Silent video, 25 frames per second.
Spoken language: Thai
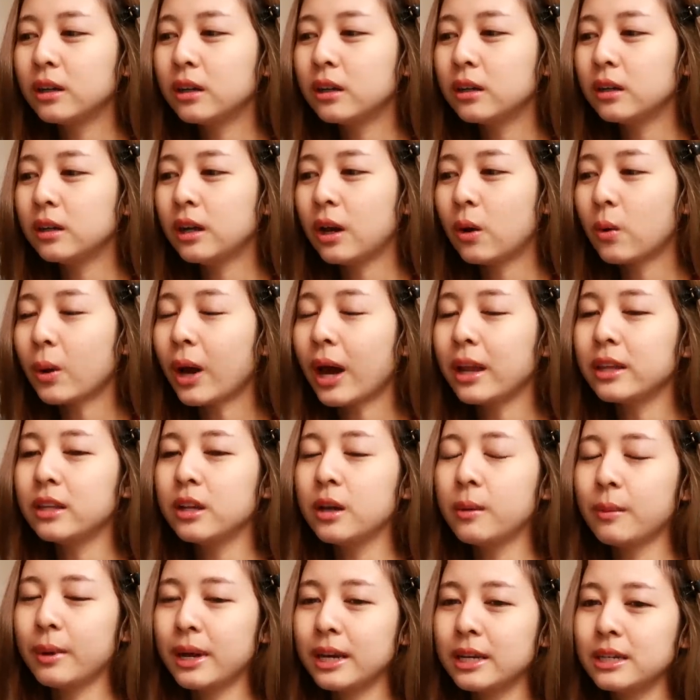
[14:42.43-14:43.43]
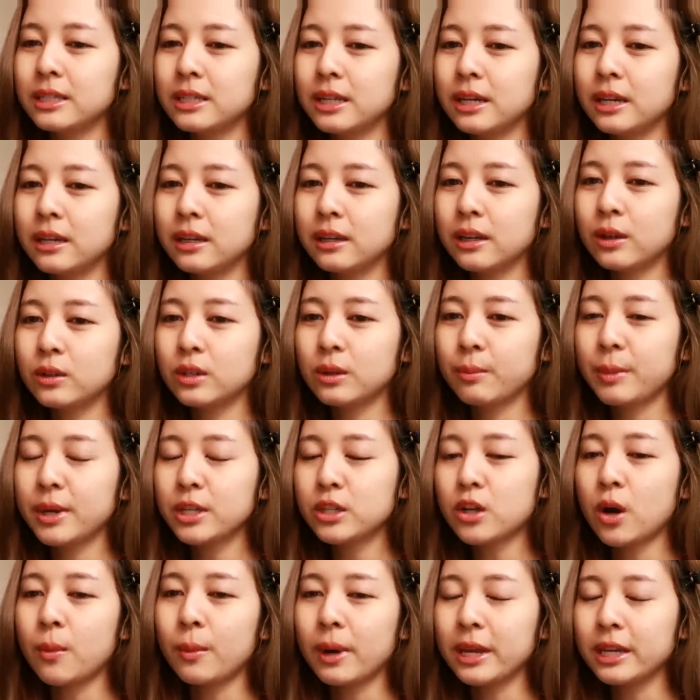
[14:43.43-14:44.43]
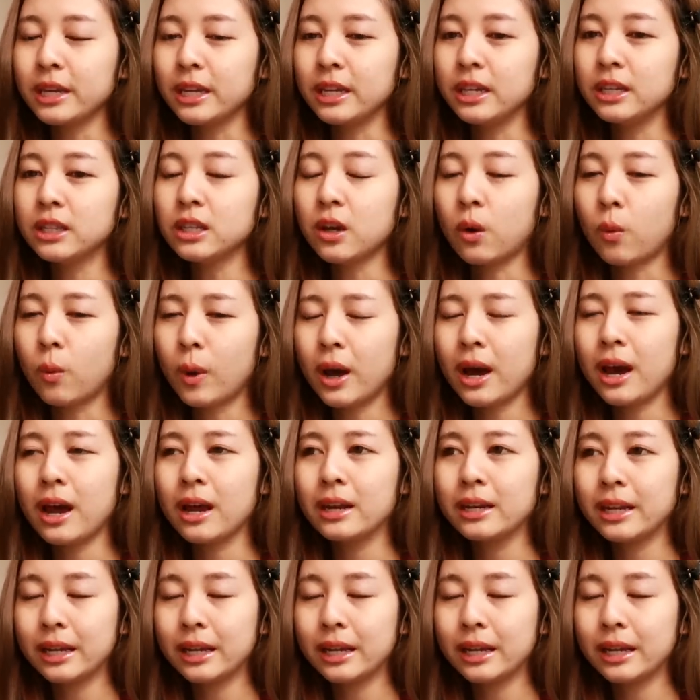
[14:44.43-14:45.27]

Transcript: คือเรางานเยอะมากจริงเราจะไม่สอบอะไรอย่างนี้แต่ว่า